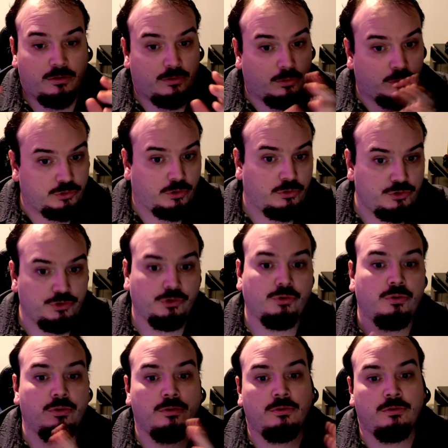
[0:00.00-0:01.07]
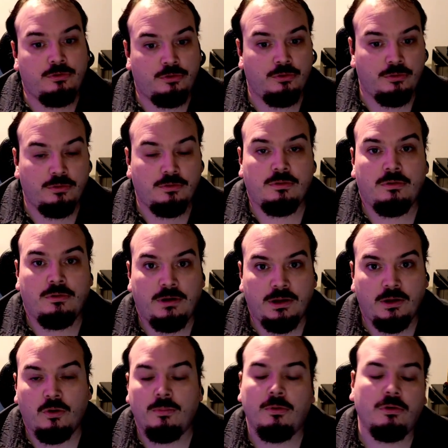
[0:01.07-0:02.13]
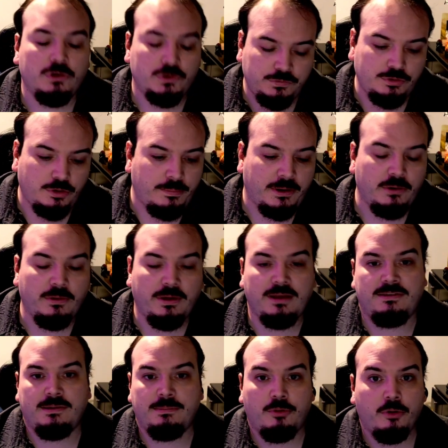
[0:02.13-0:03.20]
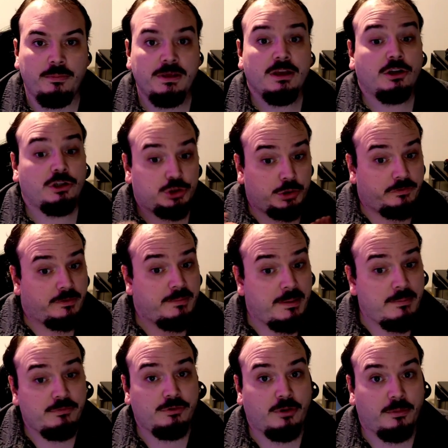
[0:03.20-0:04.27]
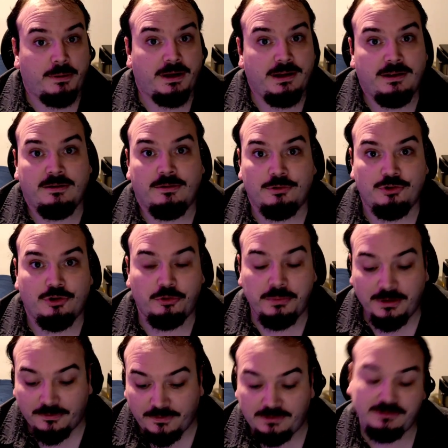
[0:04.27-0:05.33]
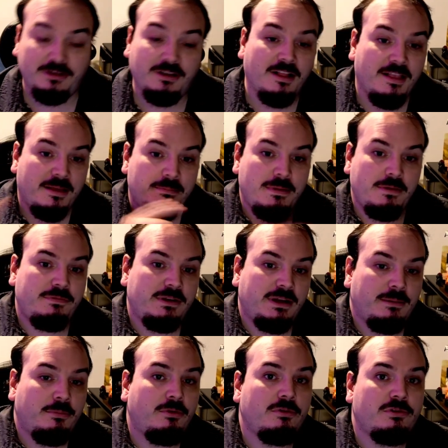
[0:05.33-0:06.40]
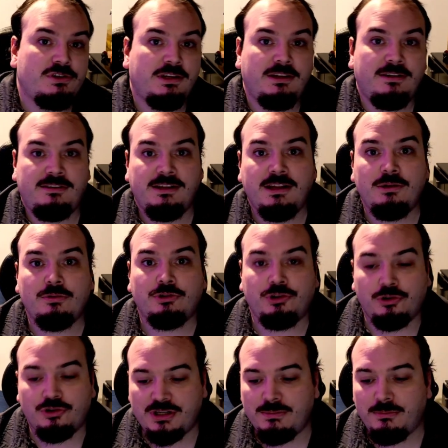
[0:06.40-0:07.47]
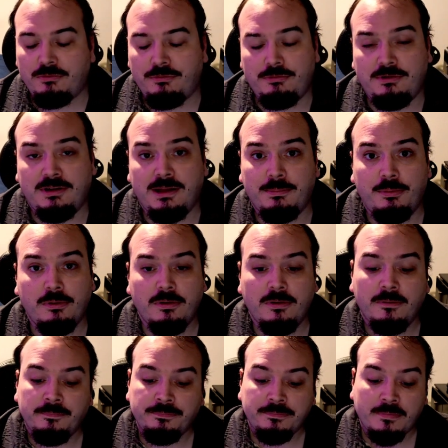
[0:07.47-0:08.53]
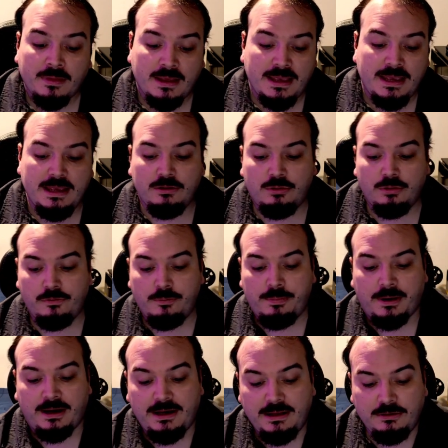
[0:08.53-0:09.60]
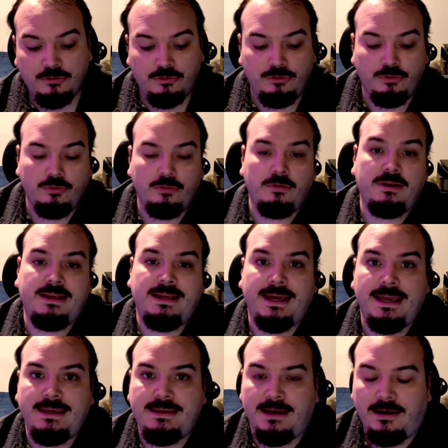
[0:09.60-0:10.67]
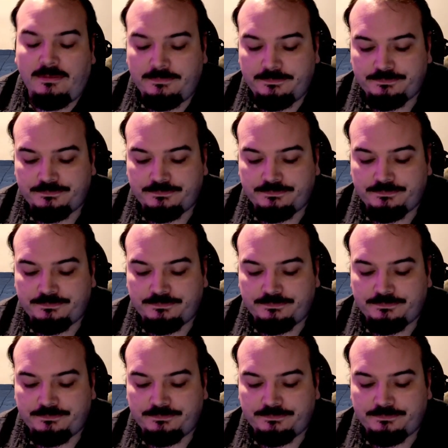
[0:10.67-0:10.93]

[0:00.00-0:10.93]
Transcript: autant le jeu de rôle que les romans. Je vous en parlerai, c'est promis. Je devais même vous en parler aujourd'hui en fait. Mais finalement, j'ai décidé de changer mon fusil d'épaule et de vous parler de Greca,